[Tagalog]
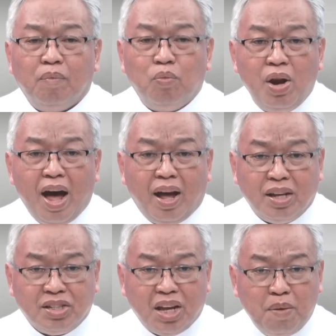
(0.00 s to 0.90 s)
mula
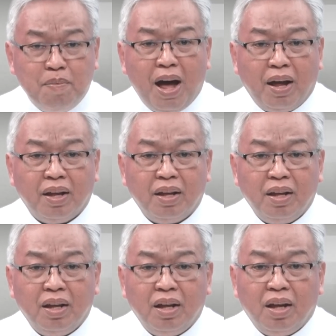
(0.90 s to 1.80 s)
sa iba
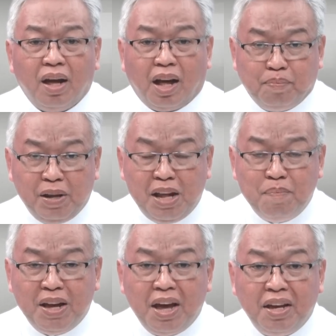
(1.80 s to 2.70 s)
at
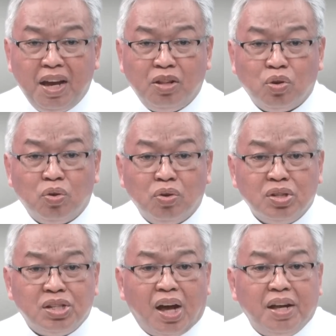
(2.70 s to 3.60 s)
binibigay niya ito
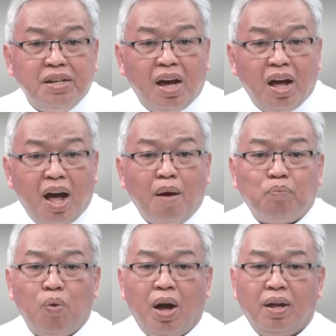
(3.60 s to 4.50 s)
sa kanyang
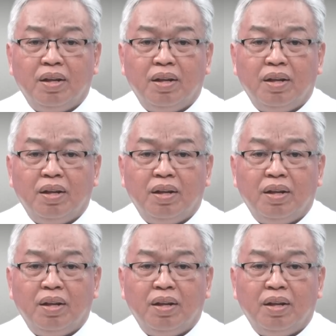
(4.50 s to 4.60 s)
kapwa.